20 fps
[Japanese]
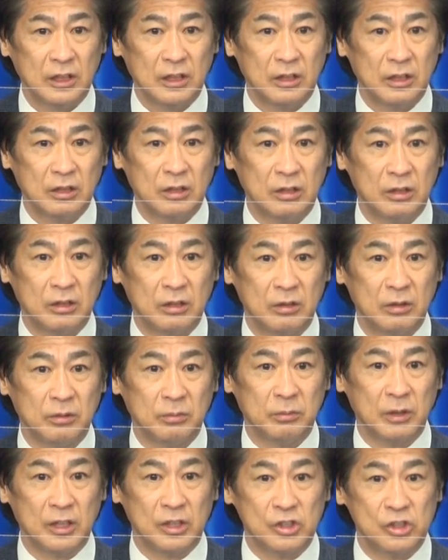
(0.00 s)

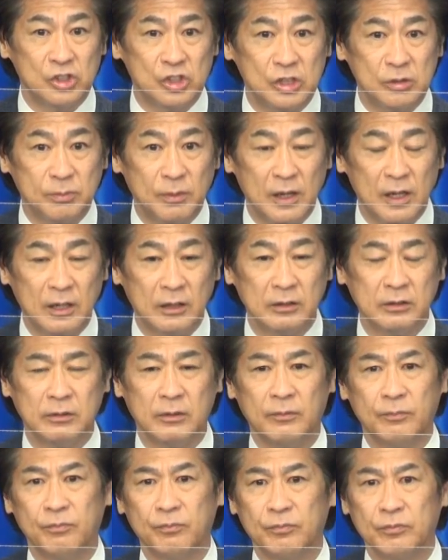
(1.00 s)
えーまあ、一番
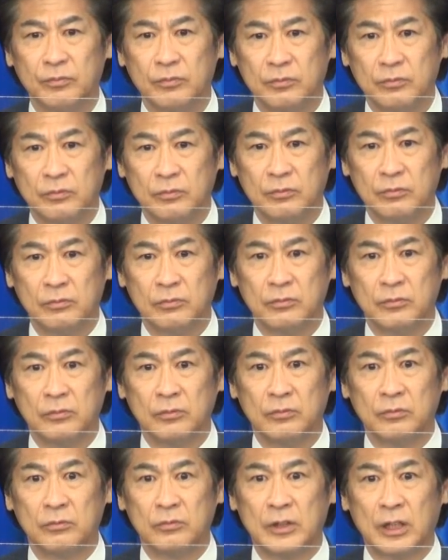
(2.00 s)

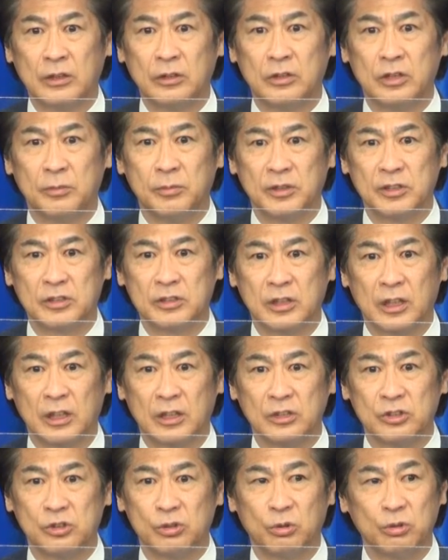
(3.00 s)
なんて言います
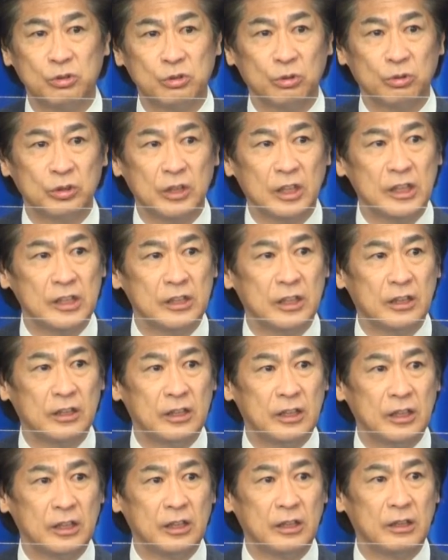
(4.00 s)
か象徴的な
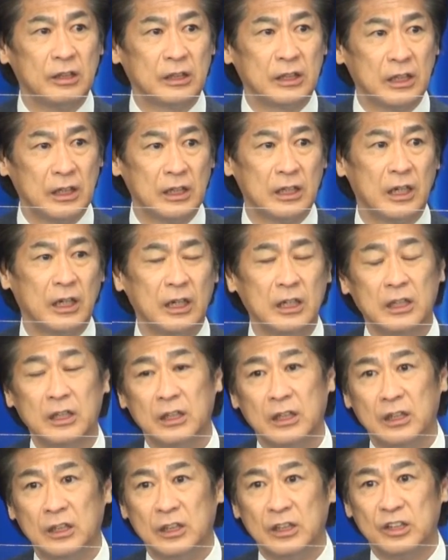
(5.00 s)
例が
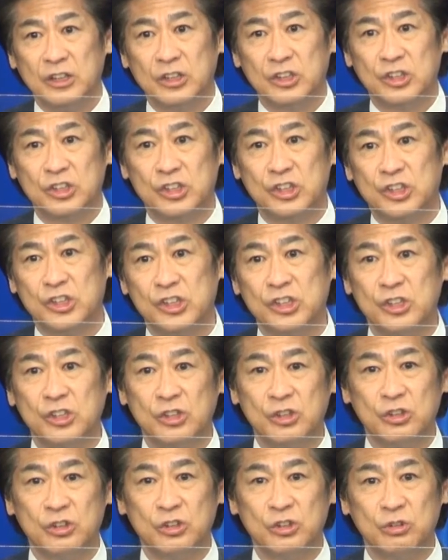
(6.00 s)

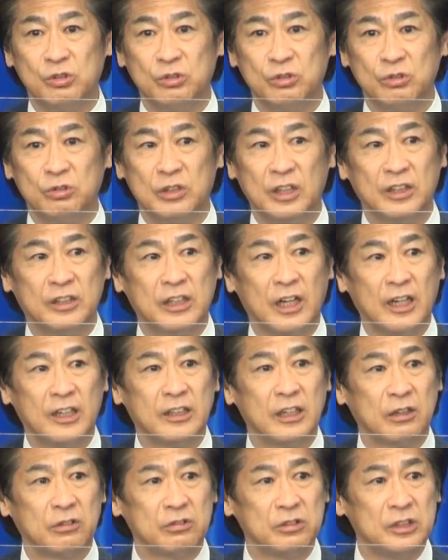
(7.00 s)
新入で大
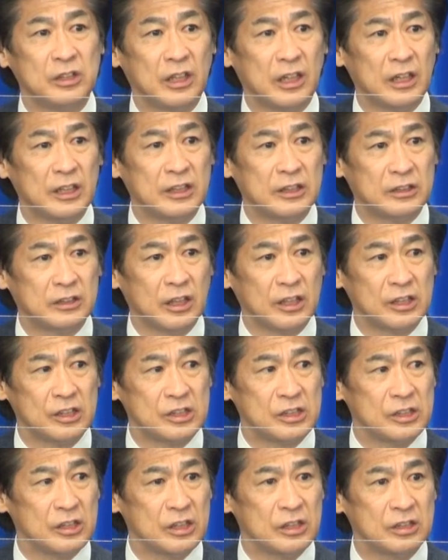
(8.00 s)
学に入った
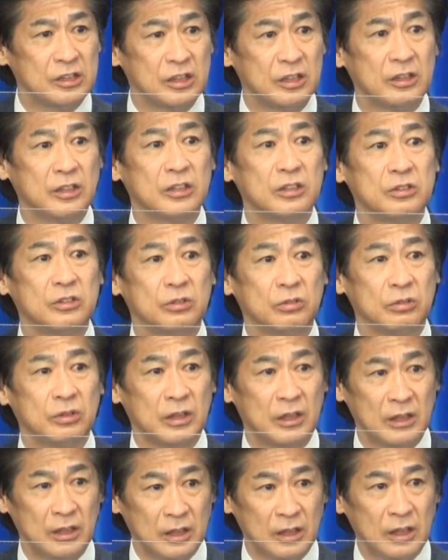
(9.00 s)
1年生ですよ
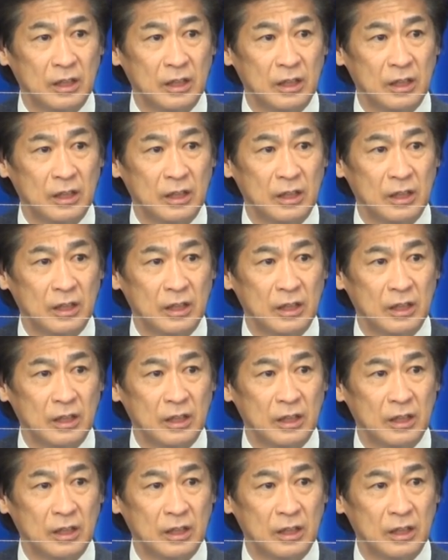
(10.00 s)
ね。